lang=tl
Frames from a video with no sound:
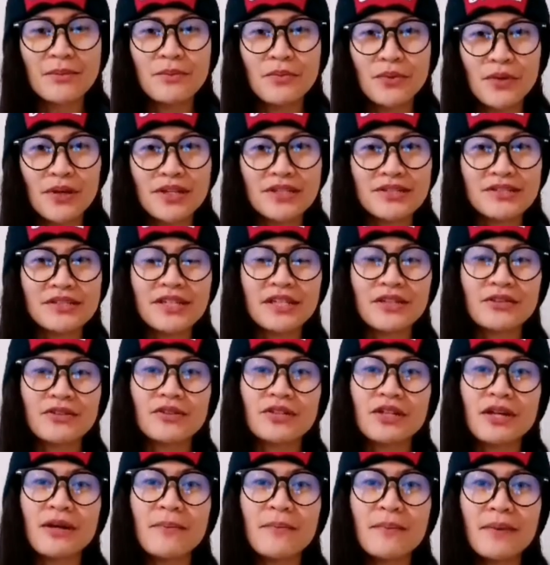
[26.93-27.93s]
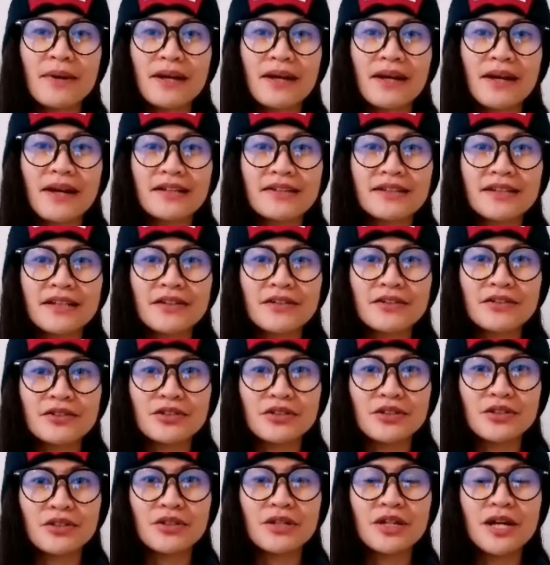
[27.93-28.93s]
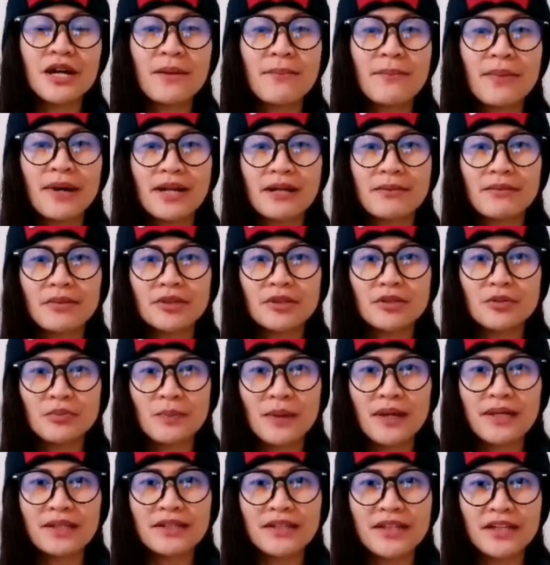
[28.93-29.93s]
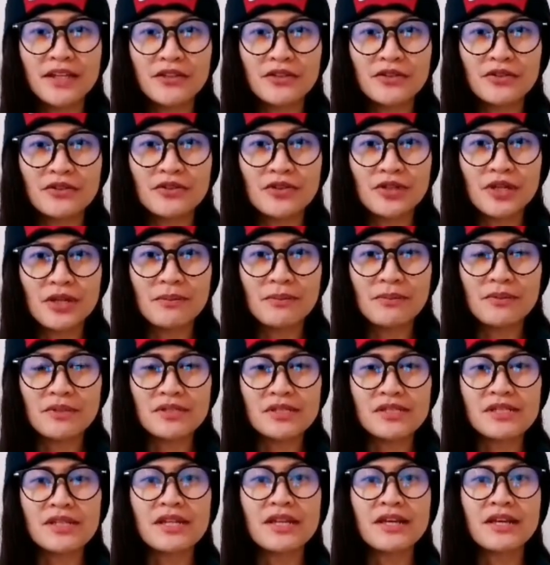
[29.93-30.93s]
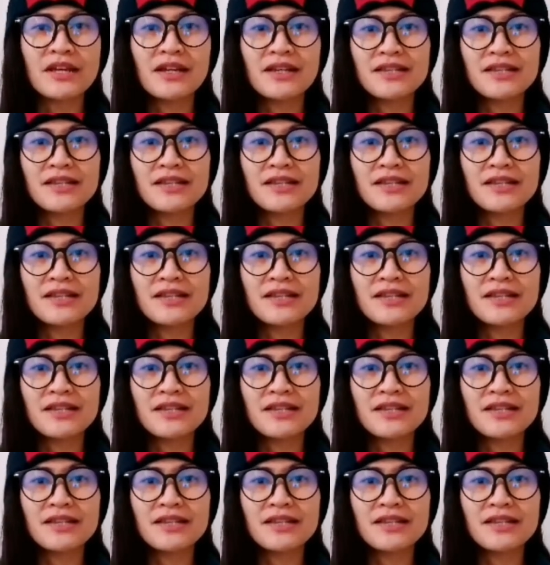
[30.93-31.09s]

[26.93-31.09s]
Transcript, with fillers: Pues, ito na ang pagkakataon nyo para matupad ang inyong dreams.